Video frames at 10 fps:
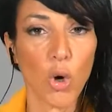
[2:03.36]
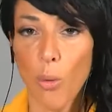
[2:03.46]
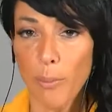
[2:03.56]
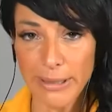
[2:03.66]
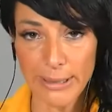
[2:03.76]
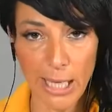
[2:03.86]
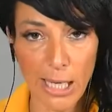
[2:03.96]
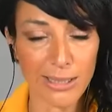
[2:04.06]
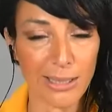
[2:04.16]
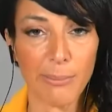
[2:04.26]

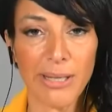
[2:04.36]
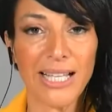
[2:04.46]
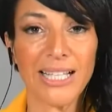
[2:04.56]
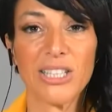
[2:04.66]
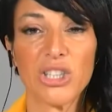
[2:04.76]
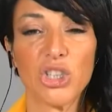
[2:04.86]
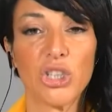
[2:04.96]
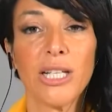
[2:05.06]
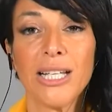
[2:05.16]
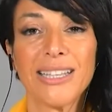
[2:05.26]
commentate,
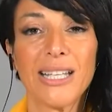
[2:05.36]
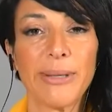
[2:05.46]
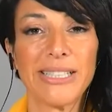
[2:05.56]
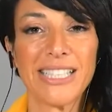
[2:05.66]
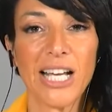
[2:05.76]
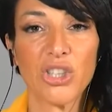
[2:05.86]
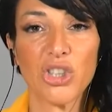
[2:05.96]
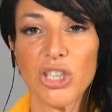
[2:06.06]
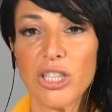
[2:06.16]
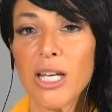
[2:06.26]
mandateci dei
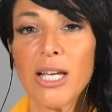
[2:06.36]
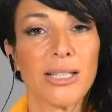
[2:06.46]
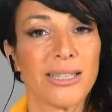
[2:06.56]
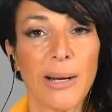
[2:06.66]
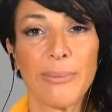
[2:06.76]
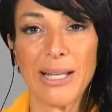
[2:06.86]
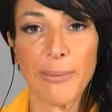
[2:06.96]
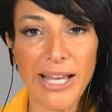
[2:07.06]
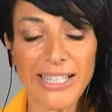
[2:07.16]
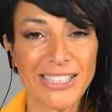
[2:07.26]
messaggi tramite
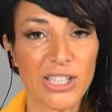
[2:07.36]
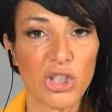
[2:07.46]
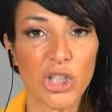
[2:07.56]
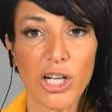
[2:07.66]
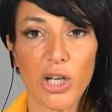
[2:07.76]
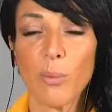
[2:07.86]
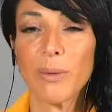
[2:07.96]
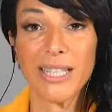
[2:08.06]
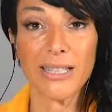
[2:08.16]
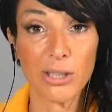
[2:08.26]
Messenger,
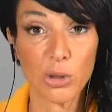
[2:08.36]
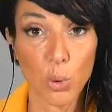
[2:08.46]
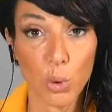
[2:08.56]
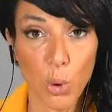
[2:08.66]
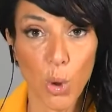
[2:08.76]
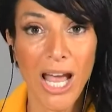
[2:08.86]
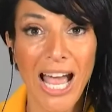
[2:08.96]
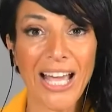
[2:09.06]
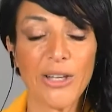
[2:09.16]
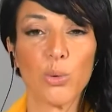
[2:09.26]
commentate sotto
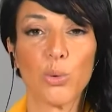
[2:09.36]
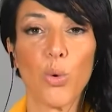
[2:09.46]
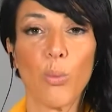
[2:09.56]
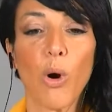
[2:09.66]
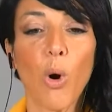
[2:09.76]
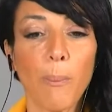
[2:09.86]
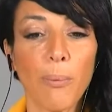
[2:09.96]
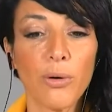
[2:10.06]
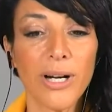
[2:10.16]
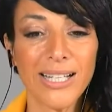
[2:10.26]
a YouTube
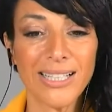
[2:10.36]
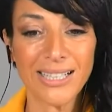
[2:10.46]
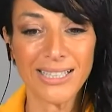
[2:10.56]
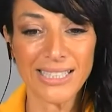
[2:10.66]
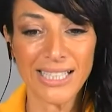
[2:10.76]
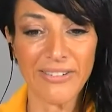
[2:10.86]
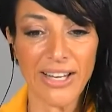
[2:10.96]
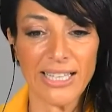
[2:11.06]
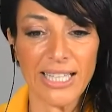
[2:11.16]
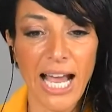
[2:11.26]
oppure
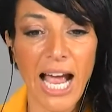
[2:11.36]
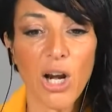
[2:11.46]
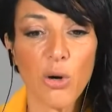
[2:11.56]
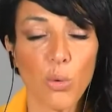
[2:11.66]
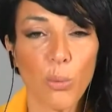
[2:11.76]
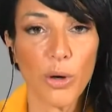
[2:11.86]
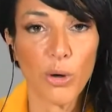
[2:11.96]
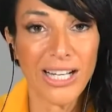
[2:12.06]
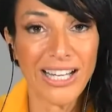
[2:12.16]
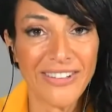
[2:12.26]
scrivete al
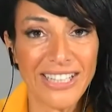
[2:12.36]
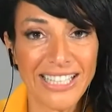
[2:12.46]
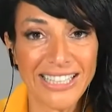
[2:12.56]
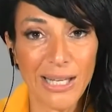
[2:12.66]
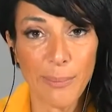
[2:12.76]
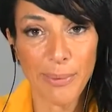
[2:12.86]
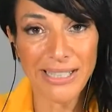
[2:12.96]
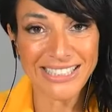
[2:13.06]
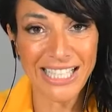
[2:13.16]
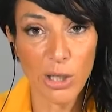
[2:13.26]
numero che vedete
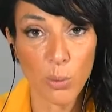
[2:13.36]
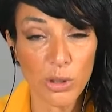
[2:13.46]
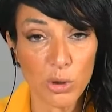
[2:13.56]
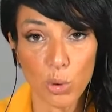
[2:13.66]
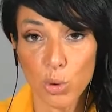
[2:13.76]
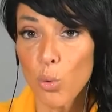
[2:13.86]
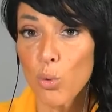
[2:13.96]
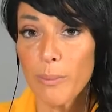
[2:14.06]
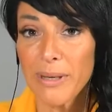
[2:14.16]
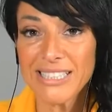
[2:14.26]
passare qui sotto
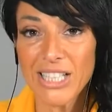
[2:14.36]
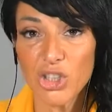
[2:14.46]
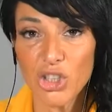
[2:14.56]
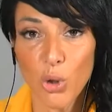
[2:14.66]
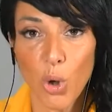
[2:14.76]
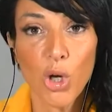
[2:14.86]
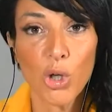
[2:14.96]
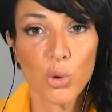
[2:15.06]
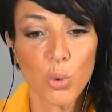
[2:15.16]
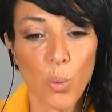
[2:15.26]
un messaggino
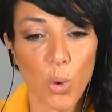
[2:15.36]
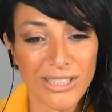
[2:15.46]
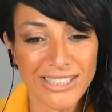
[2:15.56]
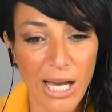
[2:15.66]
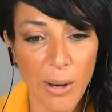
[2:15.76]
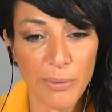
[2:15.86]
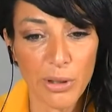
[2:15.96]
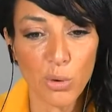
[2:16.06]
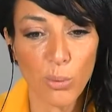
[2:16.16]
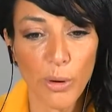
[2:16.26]
su WhatsApp.
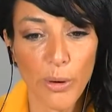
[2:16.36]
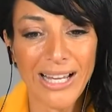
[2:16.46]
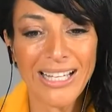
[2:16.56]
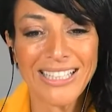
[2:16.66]
Il numero è